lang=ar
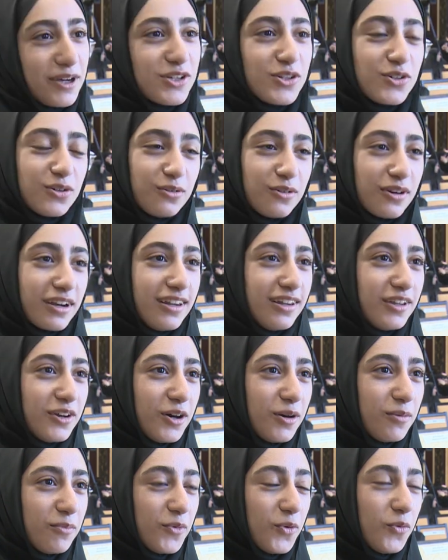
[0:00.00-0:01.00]
شعوري
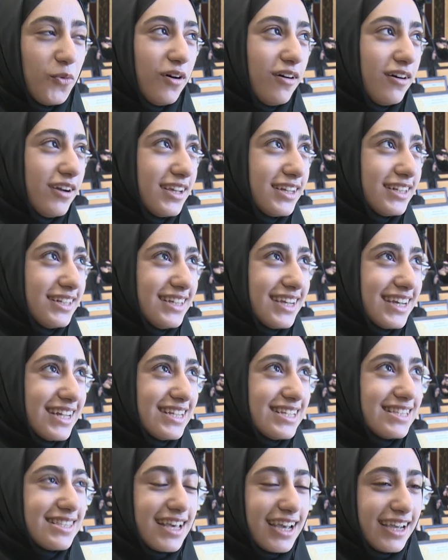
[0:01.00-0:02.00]
اليوم وايد
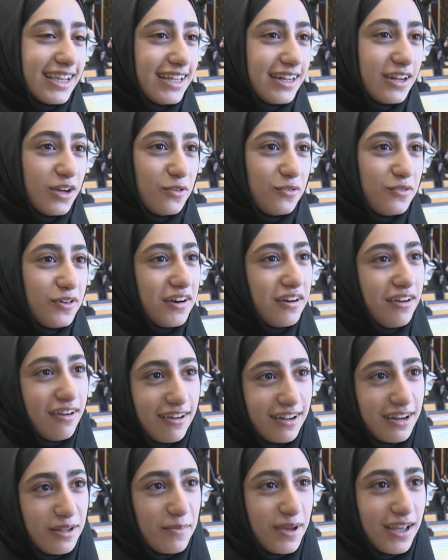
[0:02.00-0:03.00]
يعني سعيدة
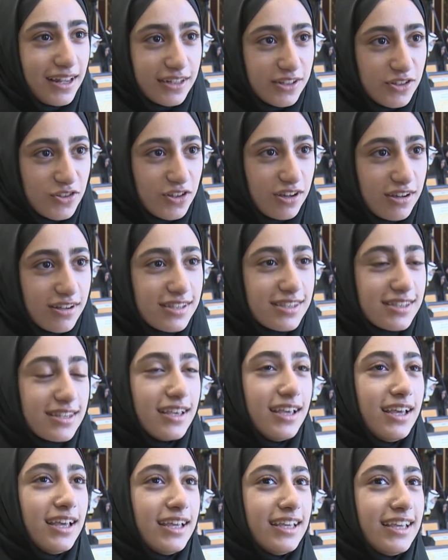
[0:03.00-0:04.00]
وفرحانة بهالإنجاز
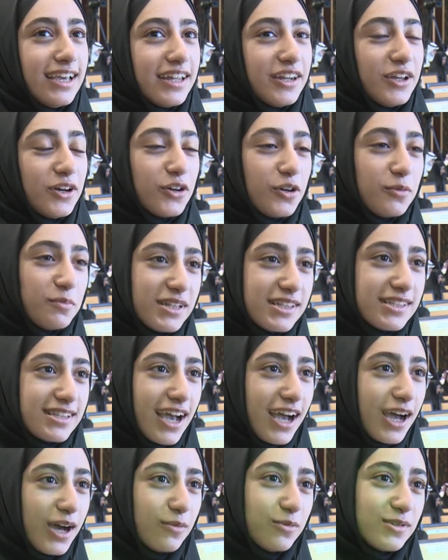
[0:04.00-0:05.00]
يعني عقب
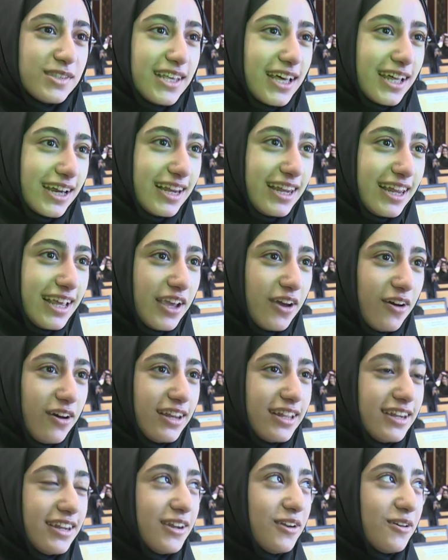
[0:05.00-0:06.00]
التعب وسهر
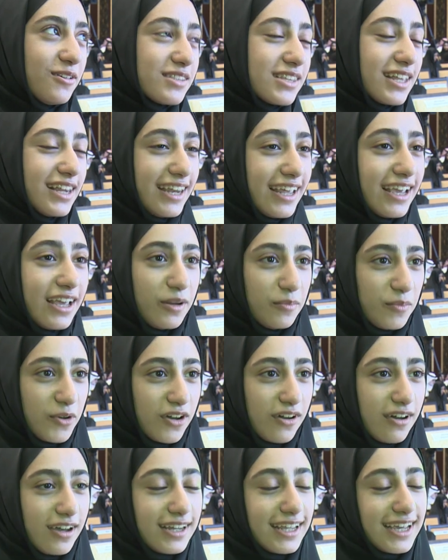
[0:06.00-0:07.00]
الليالي إن نوصل
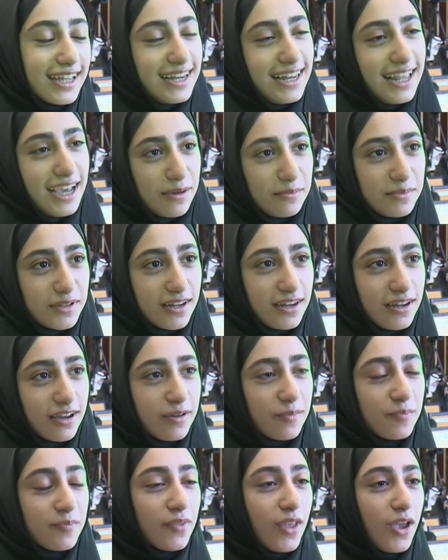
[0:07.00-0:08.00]
لهالمكان يعني الحمد لله
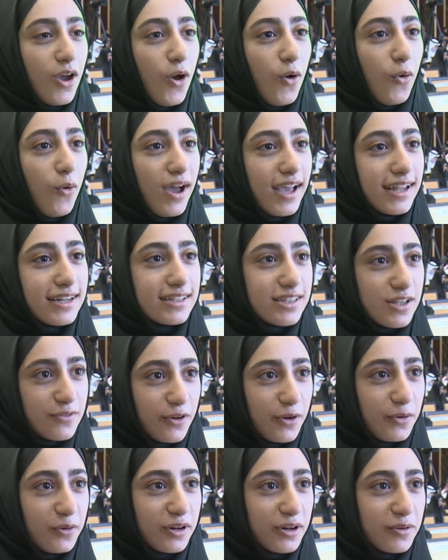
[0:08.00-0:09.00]
وأهدي
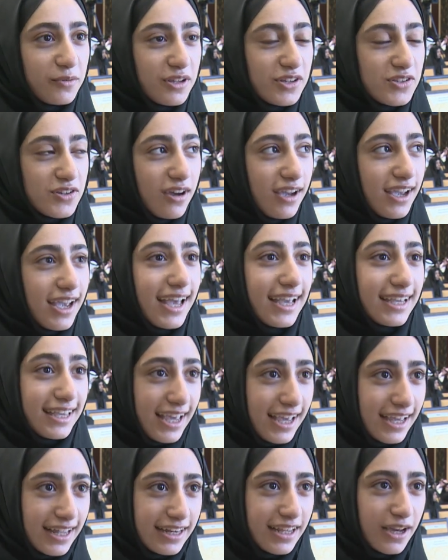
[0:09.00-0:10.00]
تفوق ونجاح حق
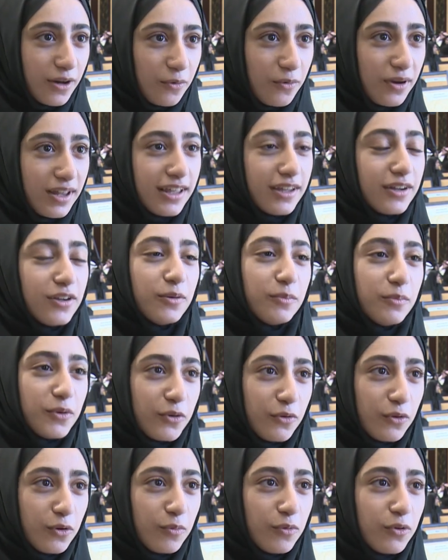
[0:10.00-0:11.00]
أهلي أولا أمي
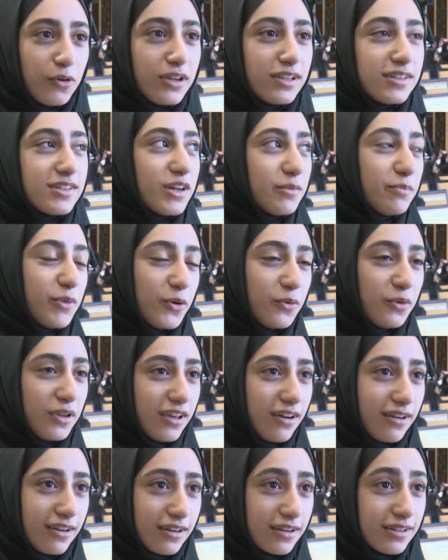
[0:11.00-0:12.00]
وأبوي تعبوا
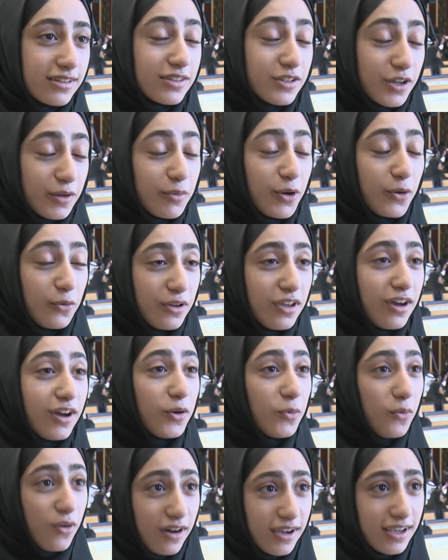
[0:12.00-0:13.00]
ويان تعبوا وياي
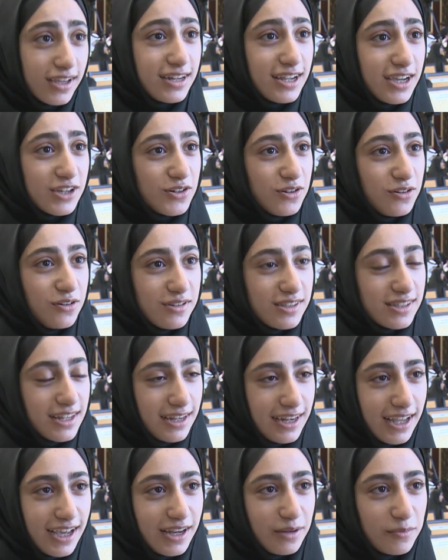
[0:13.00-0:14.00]
وايد عشان أوصل
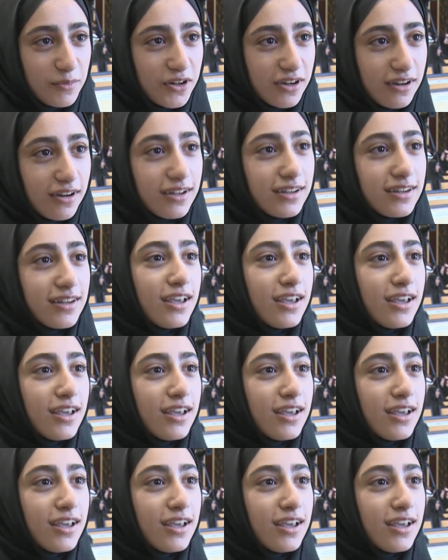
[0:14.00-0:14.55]
لهالمكان